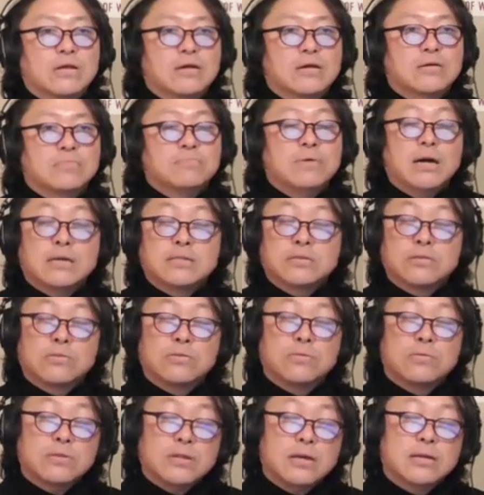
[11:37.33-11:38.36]
まあそ
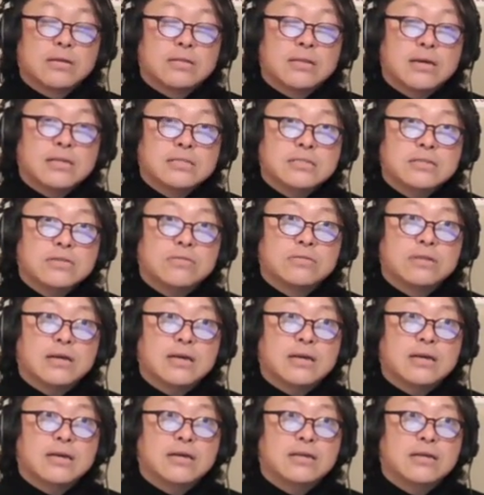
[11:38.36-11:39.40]
のね男子ヒーロー
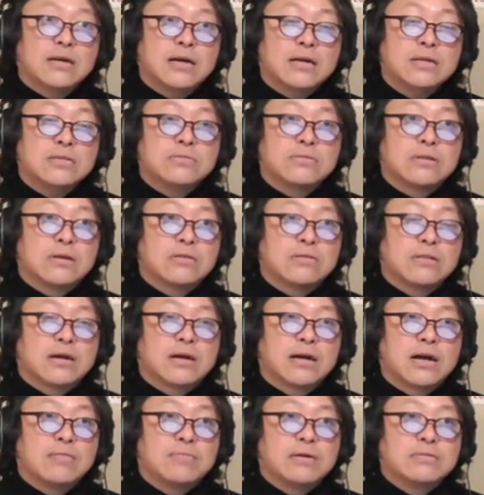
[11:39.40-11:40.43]
だけがヒットだとなん
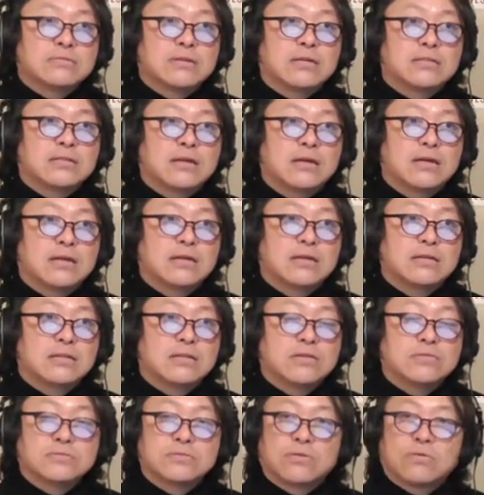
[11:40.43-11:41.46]
かカバー歌って
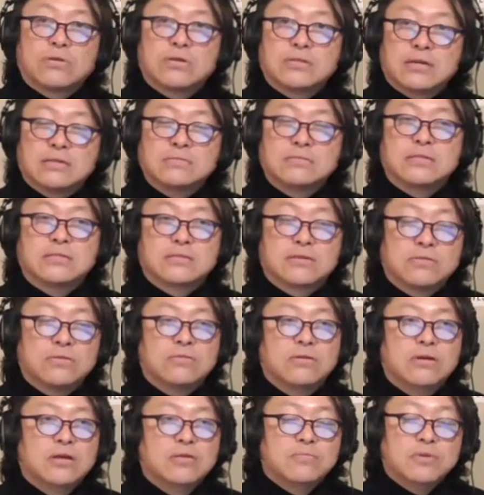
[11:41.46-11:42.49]
いうところになるんですけ
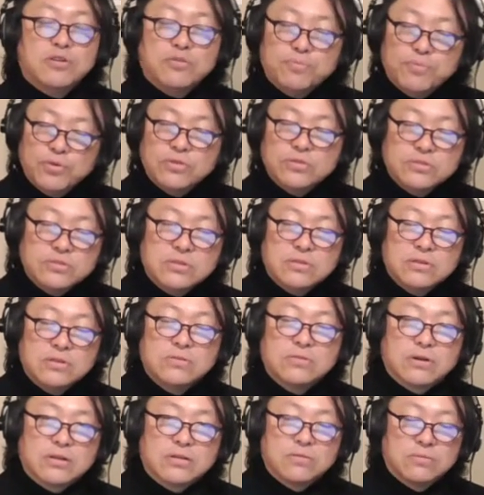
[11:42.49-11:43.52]
ど、まあ、六本木純の
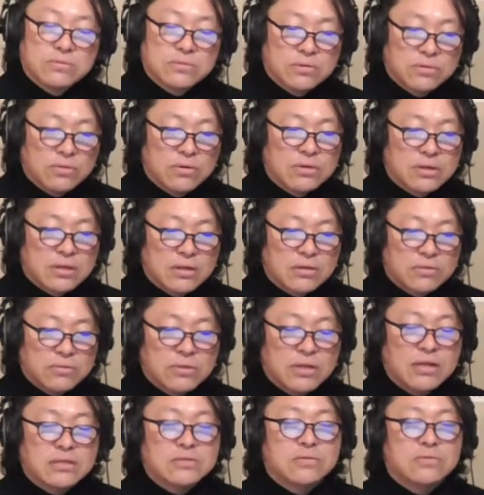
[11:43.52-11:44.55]
ヒットがで本当に良かったなと
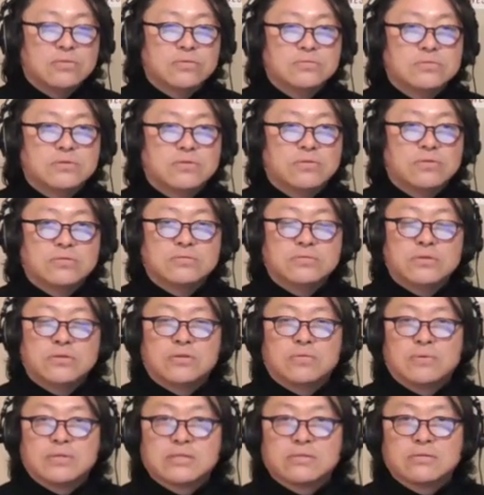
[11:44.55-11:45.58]
思っその売
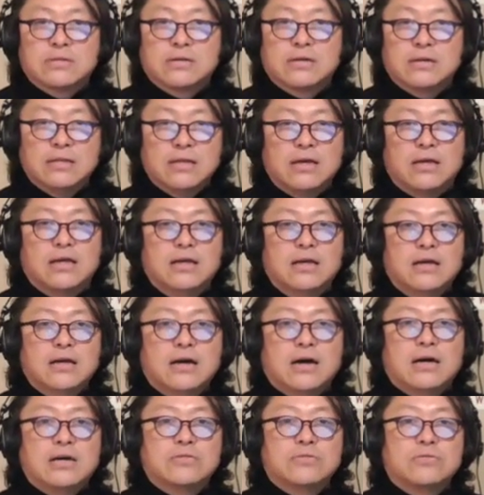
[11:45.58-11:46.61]
野正夫さんがね
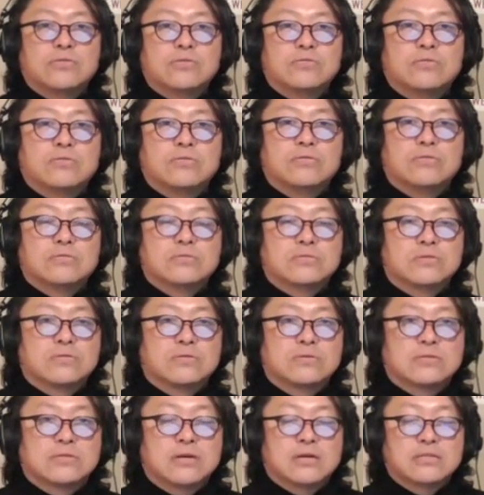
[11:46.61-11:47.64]
あのそ
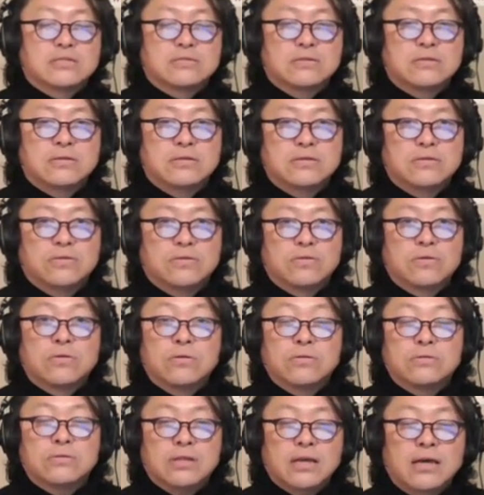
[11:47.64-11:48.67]
の男子ヒーロー
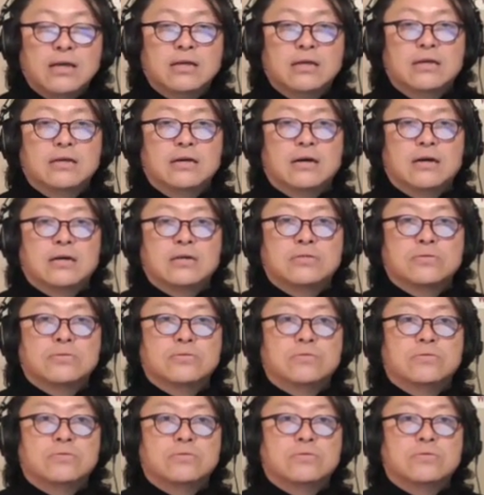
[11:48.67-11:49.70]
後のねあ
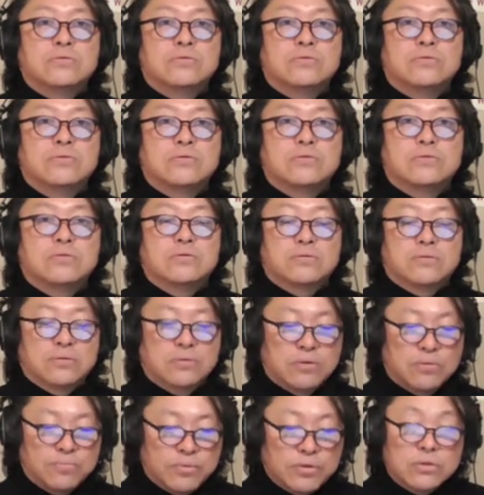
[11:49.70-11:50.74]
のー、こ
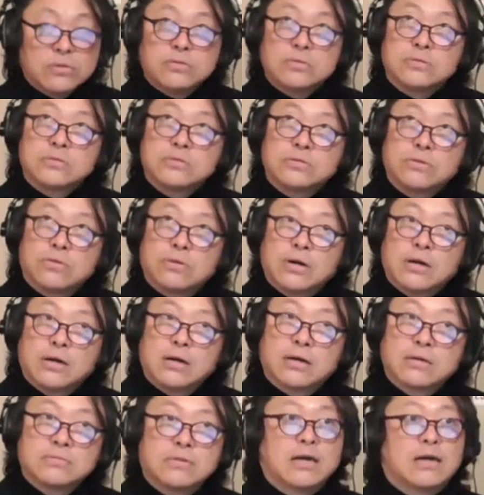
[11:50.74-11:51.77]
の六本木上
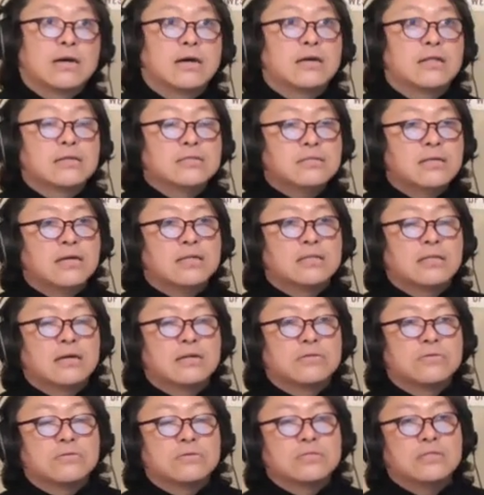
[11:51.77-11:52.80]
派ぐらいからですね
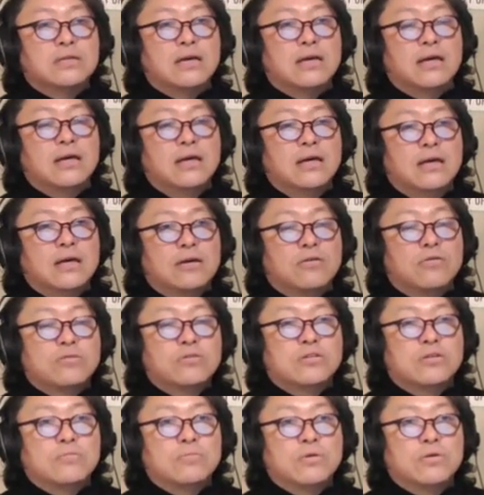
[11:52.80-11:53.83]
担当して
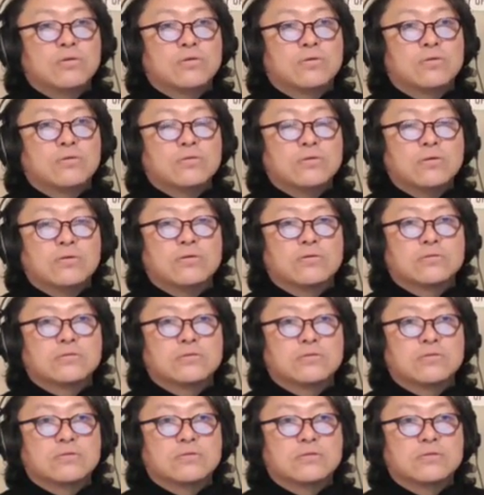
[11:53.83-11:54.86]
荻野美代子の
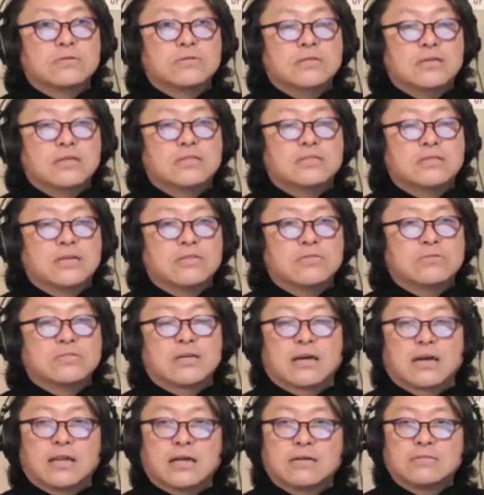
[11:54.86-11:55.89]
そのにちゃんとし
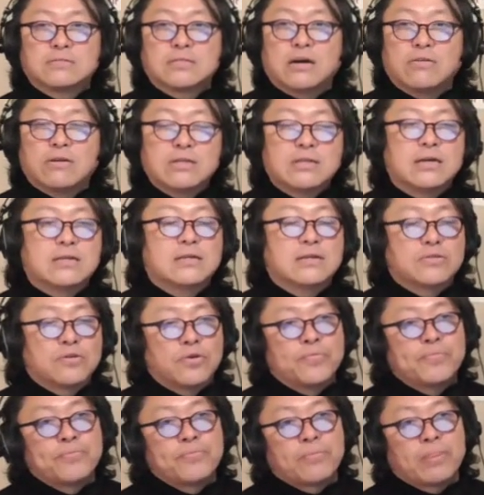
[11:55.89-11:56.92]
たキャラクターを与えた
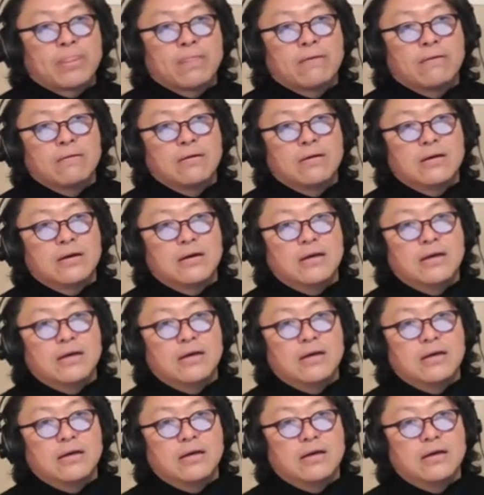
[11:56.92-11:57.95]
と
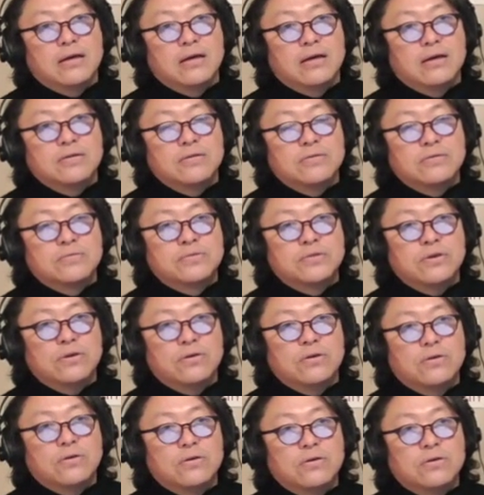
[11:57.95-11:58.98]
えー、不
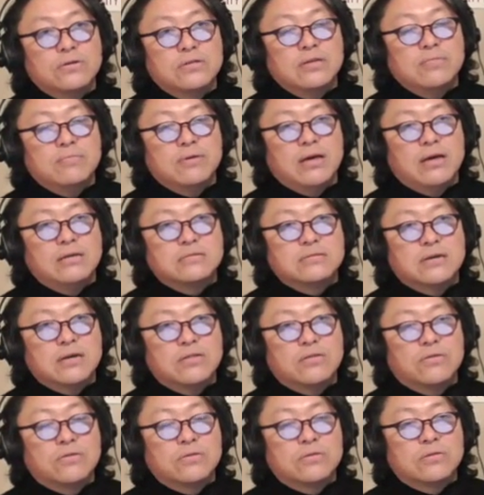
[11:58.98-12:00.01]
要に見える
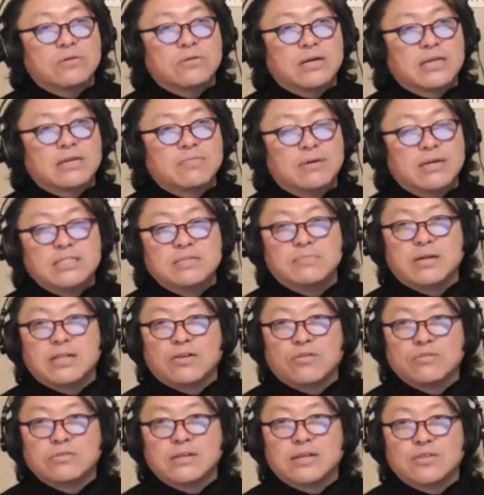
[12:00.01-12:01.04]
けど本生真面目
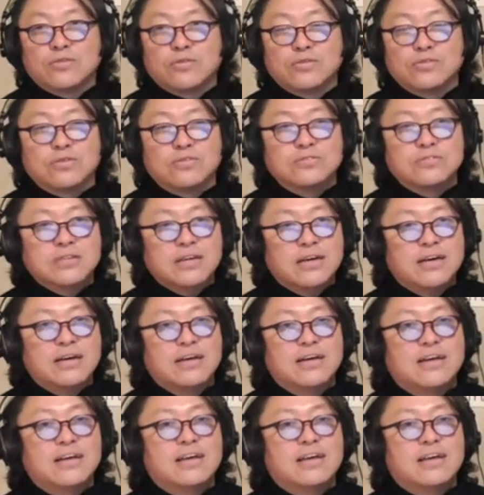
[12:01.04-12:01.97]
な女の子というね、